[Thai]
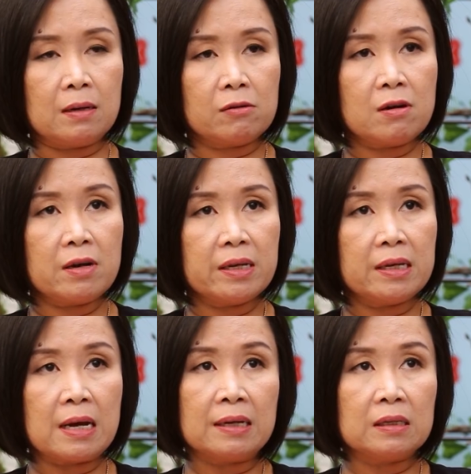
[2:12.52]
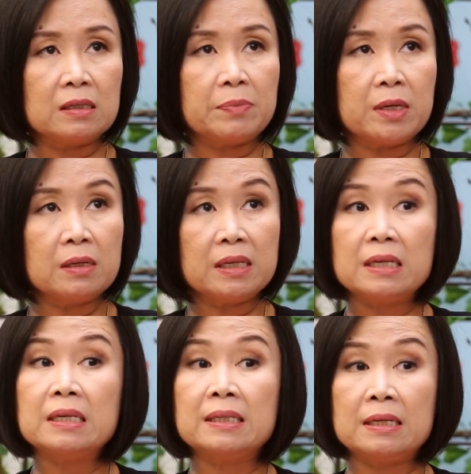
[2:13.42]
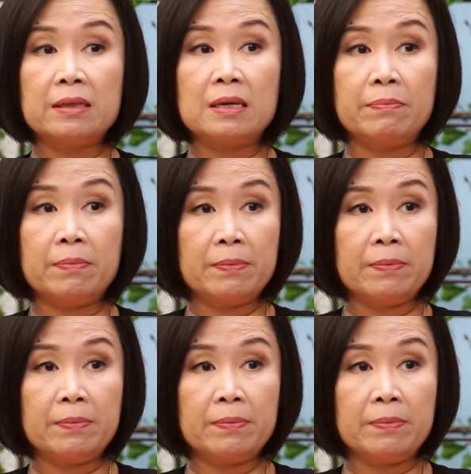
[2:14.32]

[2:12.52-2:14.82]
แล้วก็อีกอันหนึ่งก็จะเป็นเรื่อง EEC ธีม